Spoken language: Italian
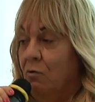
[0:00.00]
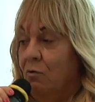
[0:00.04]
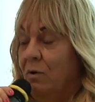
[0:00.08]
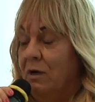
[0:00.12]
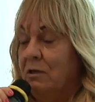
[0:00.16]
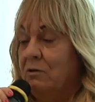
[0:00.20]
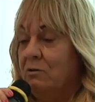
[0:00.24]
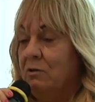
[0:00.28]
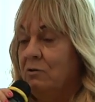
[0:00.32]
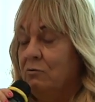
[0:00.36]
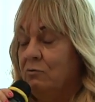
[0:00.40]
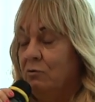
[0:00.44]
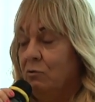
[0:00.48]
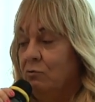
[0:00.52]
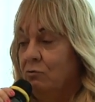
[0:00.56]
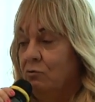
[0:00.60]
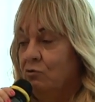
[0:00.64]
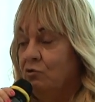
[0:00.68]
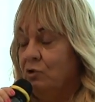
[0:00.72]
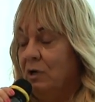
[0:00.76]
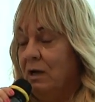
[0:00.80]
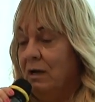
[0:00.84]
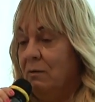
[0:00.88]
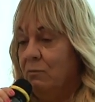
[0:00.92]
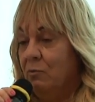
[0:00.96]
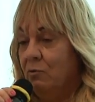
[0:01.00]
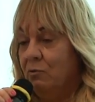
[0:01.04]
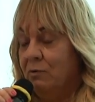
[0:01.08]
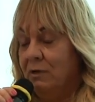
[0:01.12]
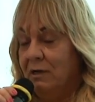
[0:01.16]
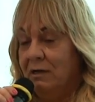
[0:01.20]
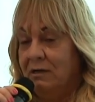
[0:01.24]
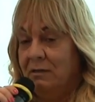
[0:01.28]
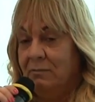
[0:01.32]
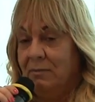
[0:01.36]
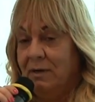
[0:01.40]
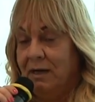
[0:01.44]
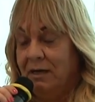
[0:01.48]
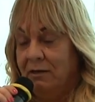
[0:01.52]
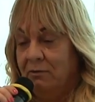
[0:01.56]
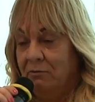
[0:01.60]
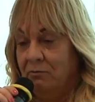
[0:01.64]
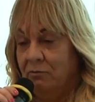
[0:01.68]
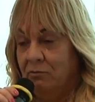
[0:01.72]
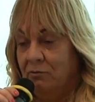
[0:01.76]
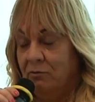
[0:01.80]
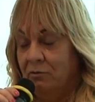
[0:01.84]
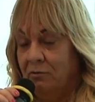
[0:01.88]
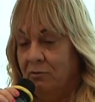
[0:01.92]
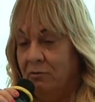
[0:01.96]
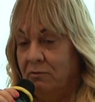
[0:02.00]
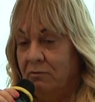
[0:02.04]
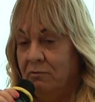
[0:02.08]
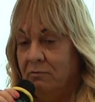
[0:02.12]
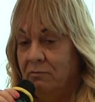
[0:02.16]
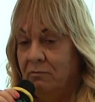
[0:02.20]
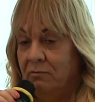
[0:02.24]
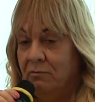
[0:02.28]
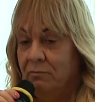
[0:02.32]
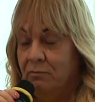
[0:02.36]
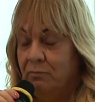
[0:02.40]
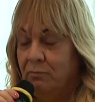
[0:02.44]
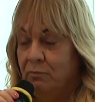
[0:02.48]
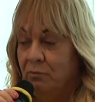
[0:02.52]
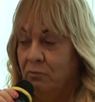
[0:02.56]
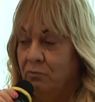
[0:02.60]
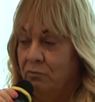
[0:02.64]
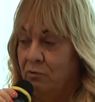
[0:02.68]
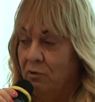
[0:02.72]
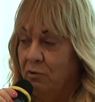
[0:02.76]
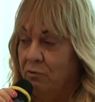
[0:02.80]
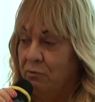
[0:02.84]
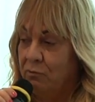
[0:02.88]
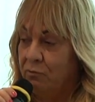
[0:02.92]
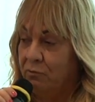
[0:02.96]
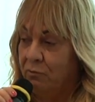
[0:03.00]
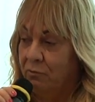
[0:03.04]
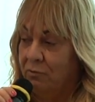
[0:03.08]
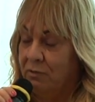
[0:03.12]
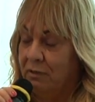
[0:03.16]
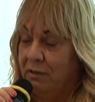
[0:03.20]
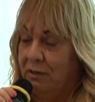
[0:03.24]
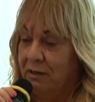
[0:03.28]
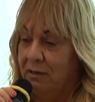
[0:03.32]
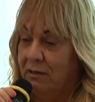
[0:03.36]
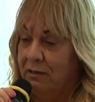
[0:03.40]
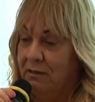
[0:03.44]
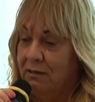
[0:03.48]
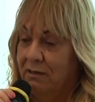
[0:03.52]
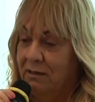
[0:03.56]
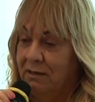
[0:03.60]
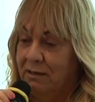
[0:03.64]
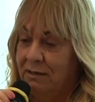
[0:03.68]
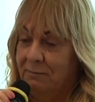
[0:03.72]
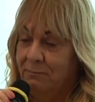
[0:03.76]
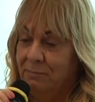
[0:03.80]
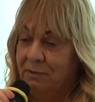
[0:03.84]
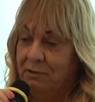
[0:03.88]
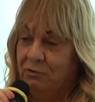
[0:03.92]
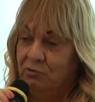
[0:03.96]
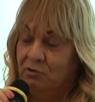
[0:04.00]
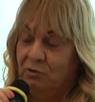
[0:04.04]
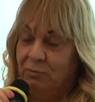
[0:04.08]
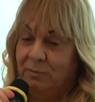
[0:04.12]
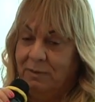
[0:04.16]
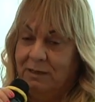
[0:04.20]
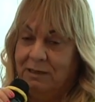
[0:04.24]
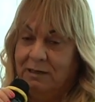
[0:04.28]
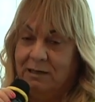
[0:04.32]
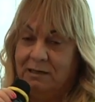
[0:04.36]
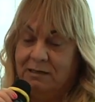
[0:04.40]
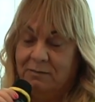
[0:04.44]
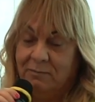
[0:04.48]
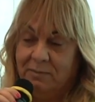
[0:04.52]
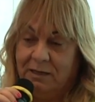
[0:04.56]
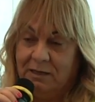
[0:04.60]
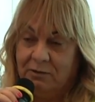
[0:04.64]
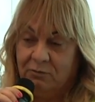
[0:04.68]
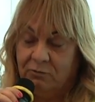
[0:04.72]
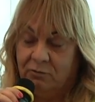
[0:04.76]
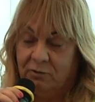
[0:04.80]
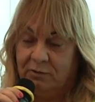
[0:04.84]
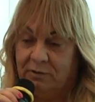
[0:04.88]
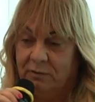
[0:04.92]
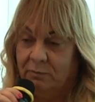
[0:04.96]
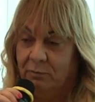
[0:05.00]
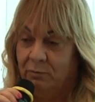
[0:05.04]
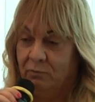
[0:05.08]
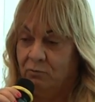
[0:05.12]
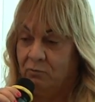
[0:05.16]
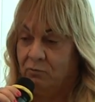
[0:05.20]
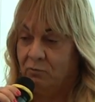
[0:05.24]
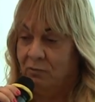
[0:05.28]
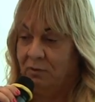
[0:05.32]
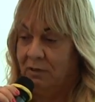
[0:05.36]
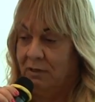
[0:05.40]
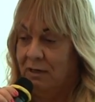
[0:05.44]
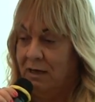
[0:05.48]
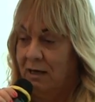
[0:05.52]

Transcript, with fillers: Quando introduciamo un alimento, piuttosto che il principale alimento che appunto è